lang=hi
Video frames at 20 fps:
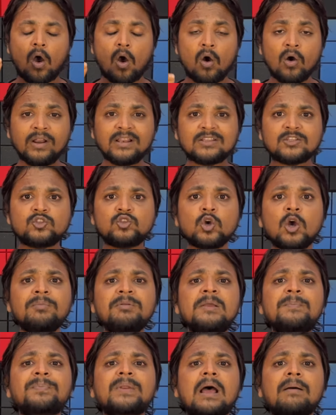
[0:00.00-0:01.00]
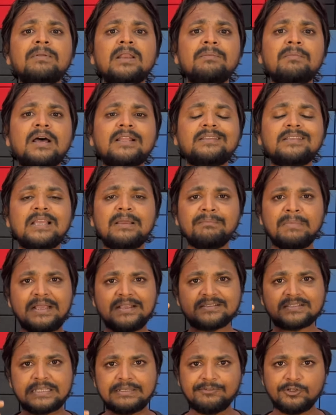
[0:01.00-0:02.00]
और जो भी प्रॉब्लम आती है मैं
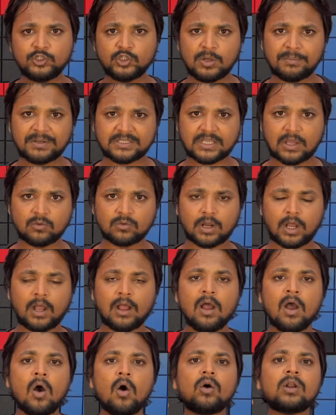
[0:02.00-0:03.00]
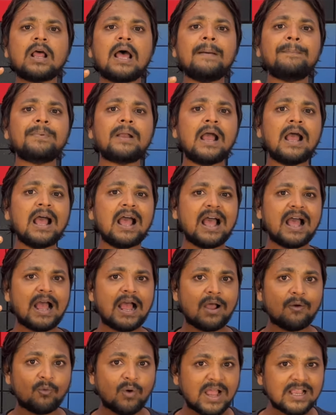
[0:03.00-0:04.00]
इसी वीडियो में बताऊंगा और आपका
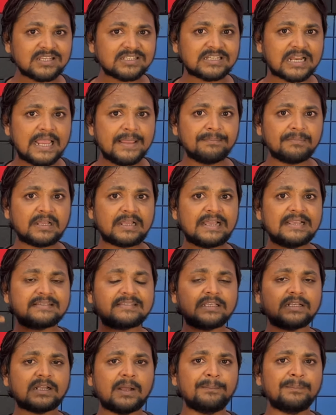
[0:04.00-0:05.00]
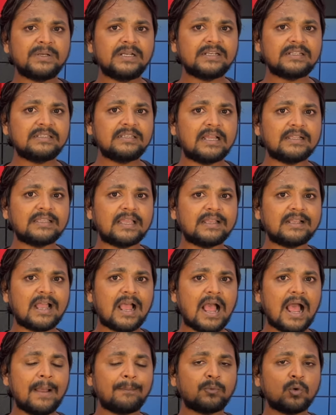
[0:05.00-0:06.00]
वॉच टाइम कैसे कंप्लीट किया जाएगा
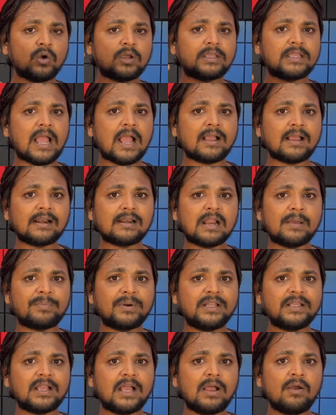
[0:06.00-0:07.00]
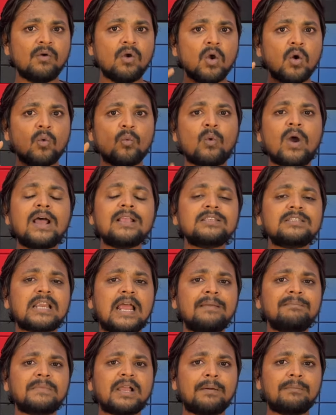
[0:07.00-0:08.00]
आपको क्या करना पड़ेगा वॉच
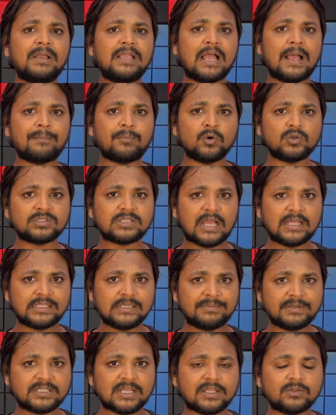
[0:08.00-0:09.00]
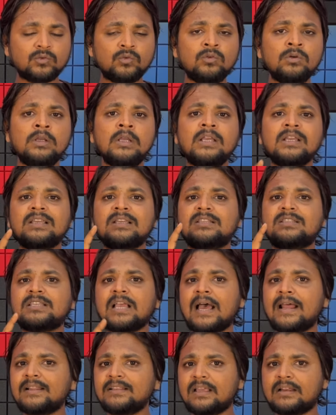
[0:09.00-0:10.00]
टाइम का मैं आपको साथ ही बता दूं कि
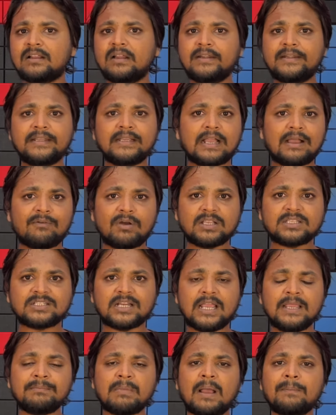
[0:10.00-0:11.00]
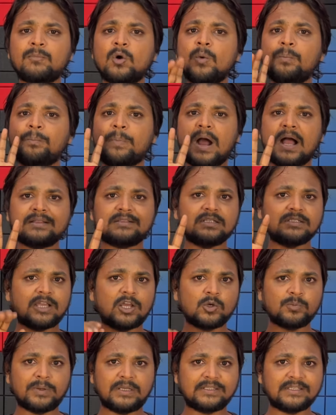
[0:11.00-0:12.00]
4000 घंटे का वॉच टाइम आपको पांच
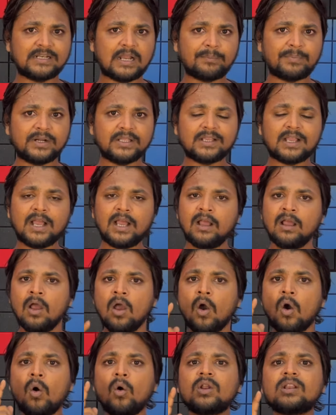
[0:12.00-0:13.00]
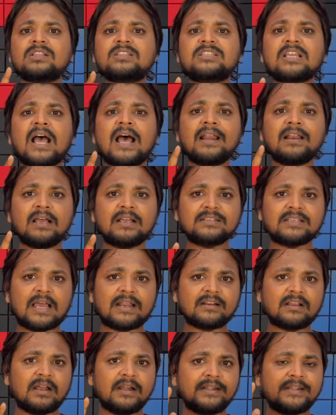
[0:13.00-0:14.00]
हजार रुपए देना पड़ेगा और
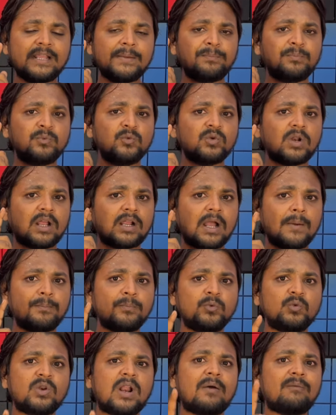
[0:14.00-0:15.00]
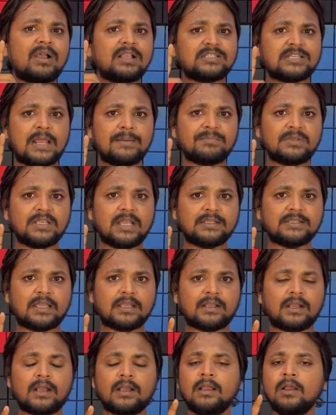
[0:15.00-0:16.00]
4000 घंटे पूरा का पूरा वॉच टाइम किया
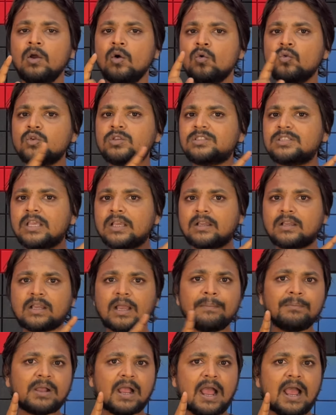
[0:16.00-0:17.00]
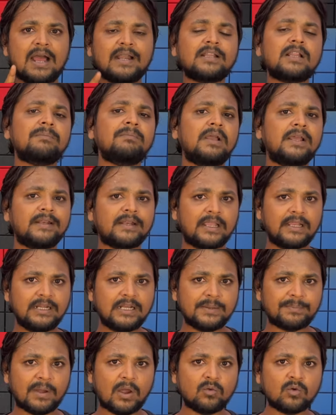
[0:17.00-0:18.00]
जाएगा उससे कम का आर्डर मैं नहीं
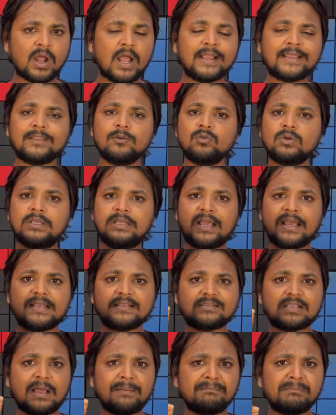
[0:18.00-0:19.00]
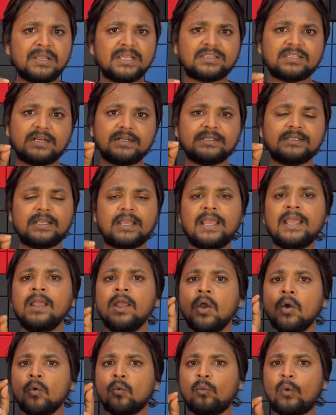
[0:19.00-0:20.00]
ले पाऊंगा क्योंकि ऐसा मेथड ही है
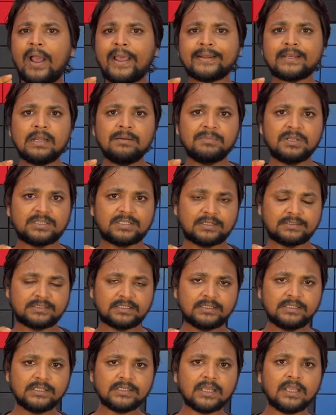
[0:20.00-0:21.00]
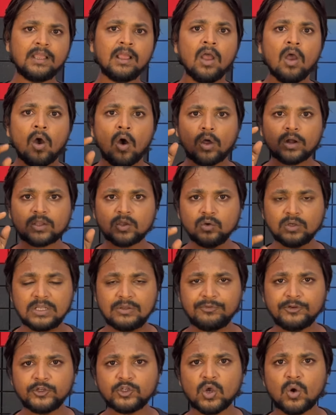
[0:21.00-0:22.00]
वायरल मेथड से ठीक है और
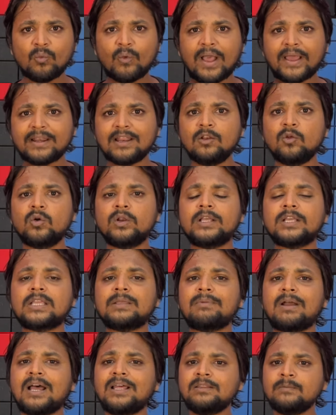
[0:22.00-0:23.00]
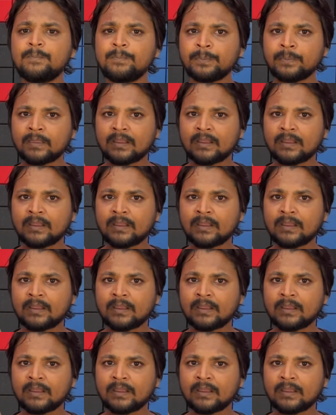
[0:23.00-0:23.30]
क्योंकि वीडियो वायरल होने के बाद